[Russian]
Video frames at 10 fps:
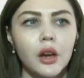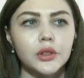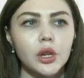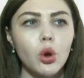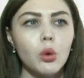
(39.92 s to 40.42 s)

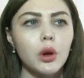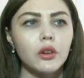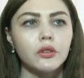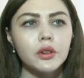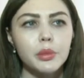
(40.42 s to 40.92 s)
В таком
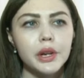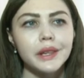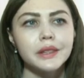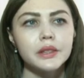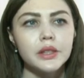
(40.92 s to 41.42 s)

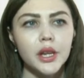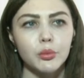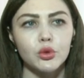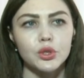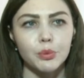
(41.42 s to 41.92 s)
выборе не
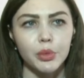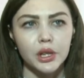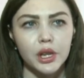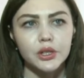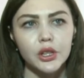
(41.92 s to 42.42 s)
требуется
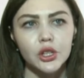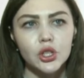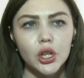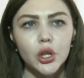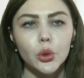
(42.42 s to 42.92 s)
принятие
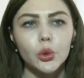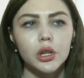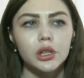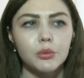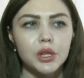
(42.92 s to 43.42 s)
решений
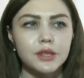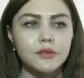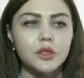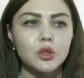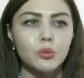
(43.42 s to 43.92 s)
органа
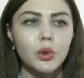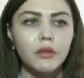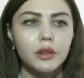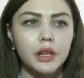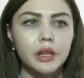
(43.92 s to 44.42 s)
местного
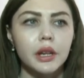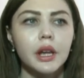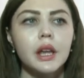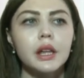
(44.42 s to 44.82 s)
самоуправления.